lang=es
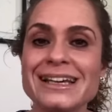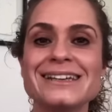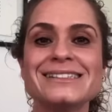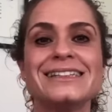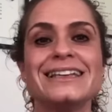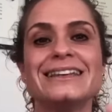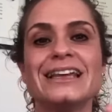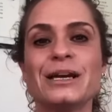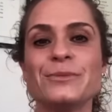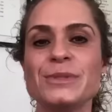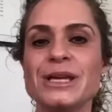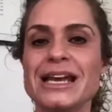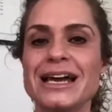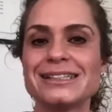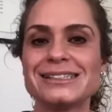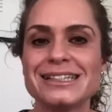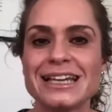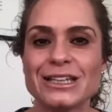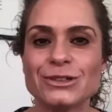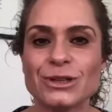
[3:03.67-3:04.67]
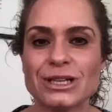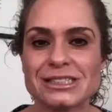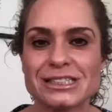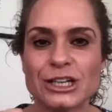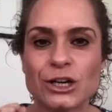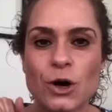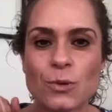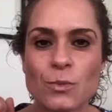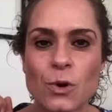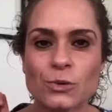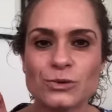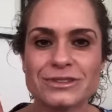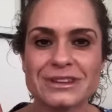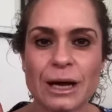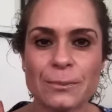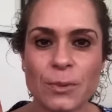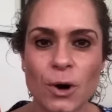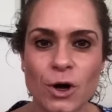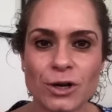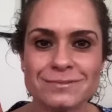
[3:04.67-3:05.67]
se termina siendo así como un
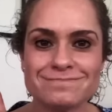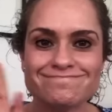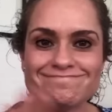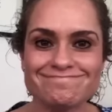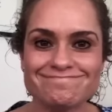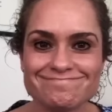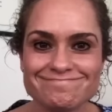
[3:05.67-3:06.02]
tapón